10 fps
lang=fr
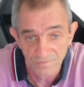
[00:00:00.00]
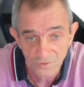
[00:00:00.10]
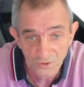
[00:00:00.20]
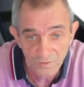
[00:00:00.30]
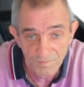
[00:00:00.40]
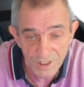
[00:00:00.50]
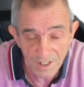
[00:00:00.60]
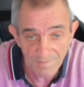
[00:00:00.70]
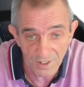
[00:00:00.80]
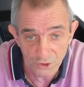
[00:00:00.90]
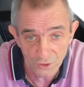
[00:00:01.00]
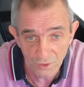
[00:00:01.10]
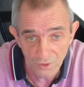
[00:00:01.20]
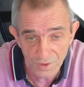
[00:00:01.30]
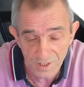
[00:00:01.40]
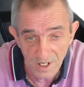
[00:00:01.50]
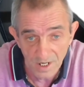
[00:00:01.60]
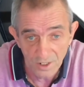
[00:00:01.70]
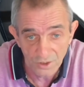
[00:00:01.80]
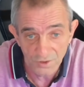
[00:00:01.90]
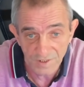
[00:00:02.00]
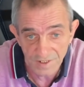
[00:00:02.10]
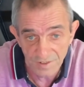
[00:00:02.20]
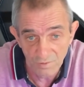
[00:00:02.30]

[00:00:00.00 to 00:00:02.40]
N'oubliez pas une chose, que ces